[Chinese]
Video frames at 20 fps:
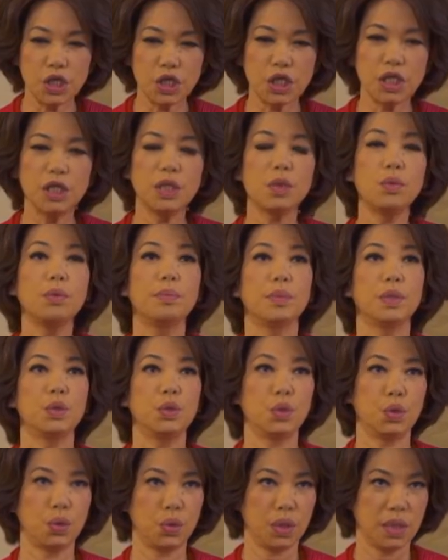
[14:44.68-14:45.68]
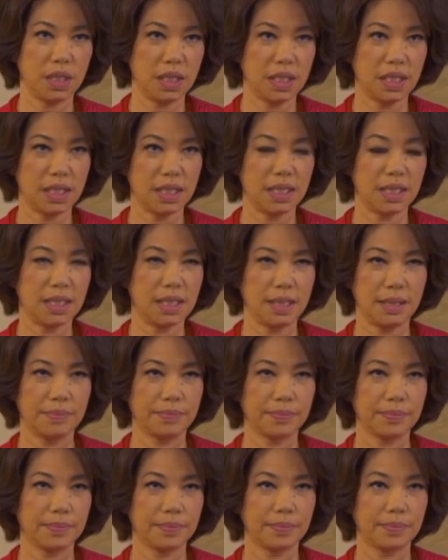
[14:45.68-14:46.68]
值得我们学习
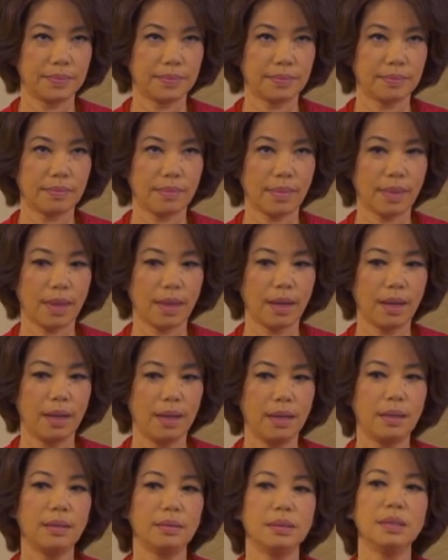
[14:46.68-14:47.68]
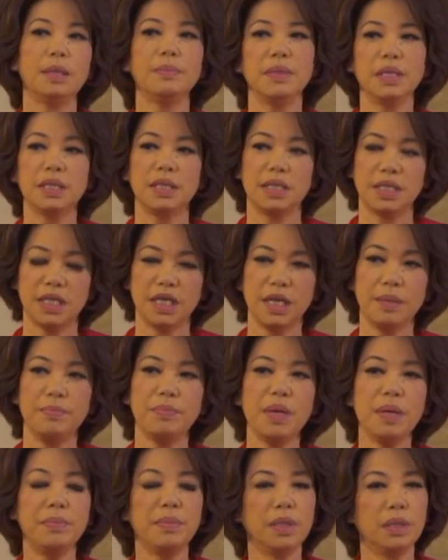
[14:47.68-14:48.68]
啊。那么前
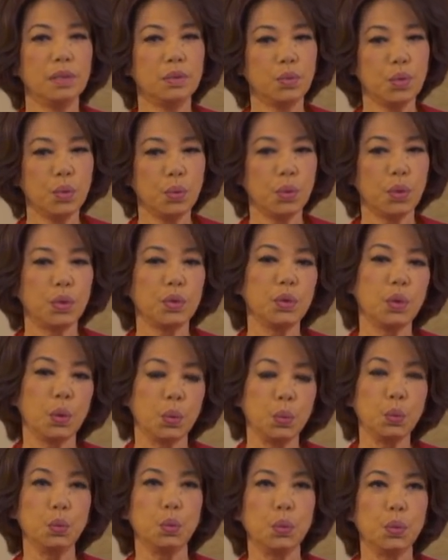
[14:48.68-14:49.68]
辈们对我有误